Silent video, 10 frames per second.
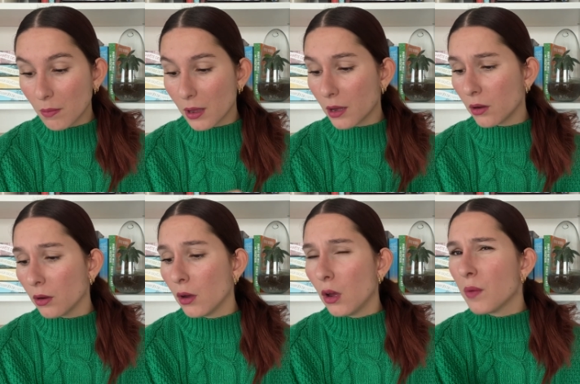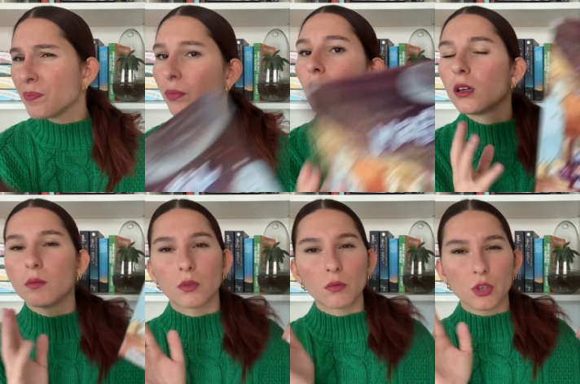mais euh, il
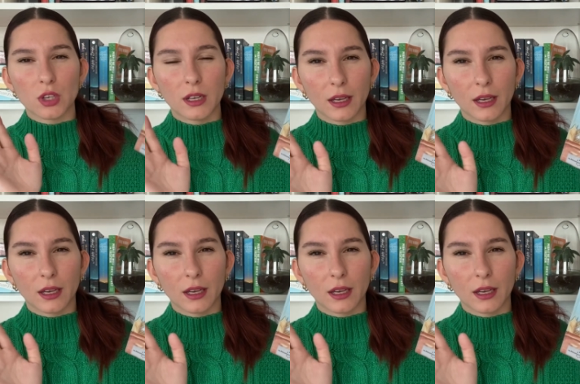me semble que je l'ai